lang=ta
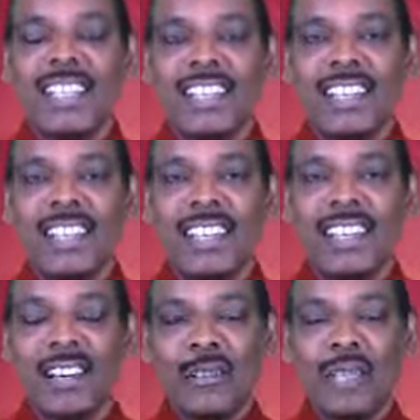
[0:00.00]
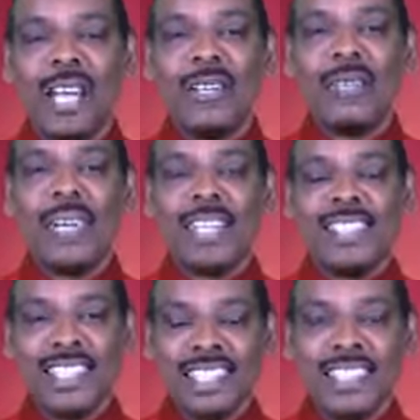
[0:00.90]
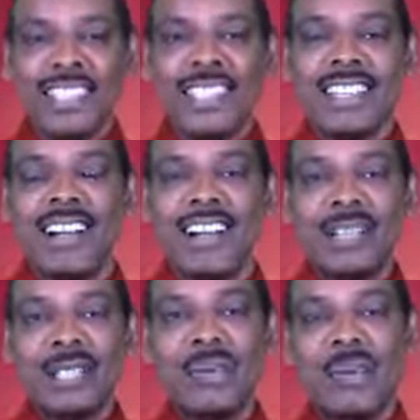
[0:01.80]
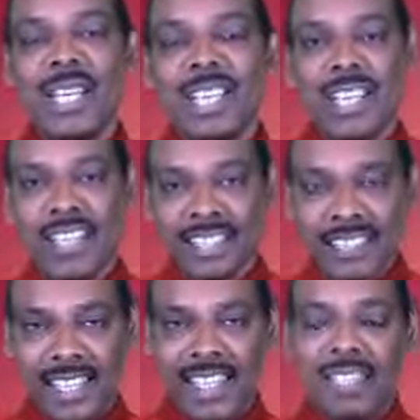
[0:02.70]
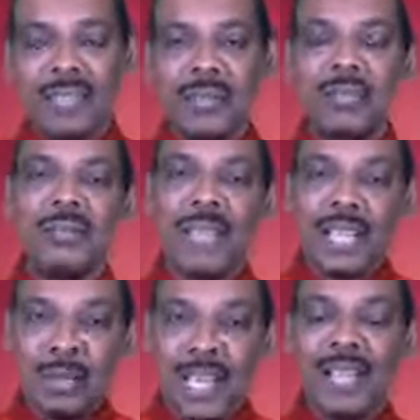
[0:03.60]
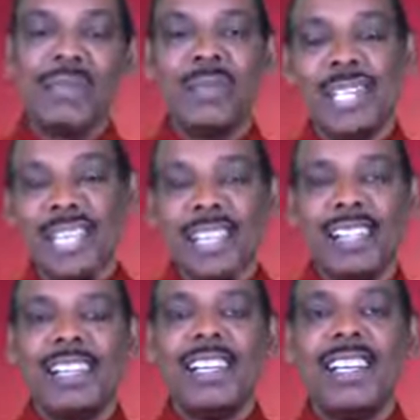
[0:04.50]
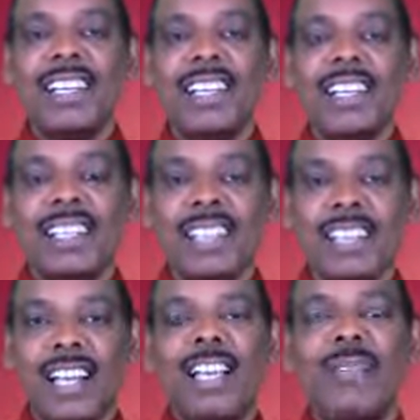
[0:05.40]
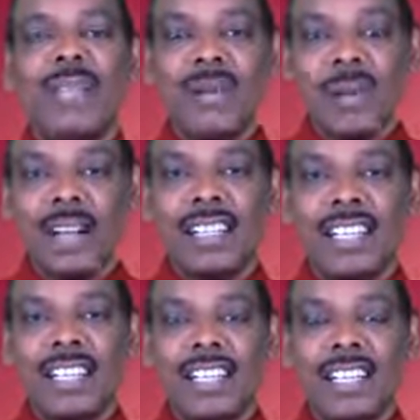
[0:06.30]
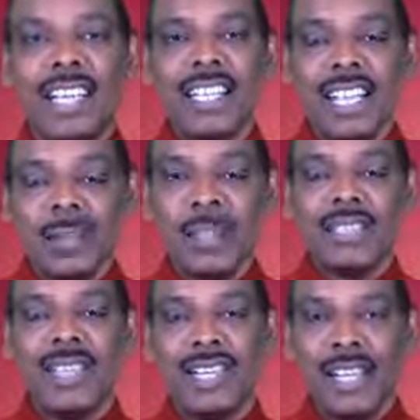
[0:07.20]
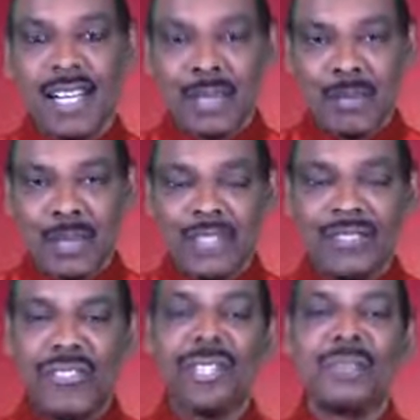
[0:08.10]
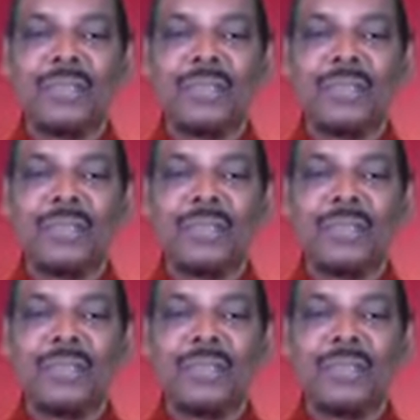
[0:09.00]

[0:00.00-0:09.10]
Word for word: இந்த அறுபதாவது வயதிலிருந்து ஆண்டவருடைய கரத்திலே மென்மேலும் நீங்கள் சகலவிதமான இறை நன்மைத்தனங்களையும் பெற்று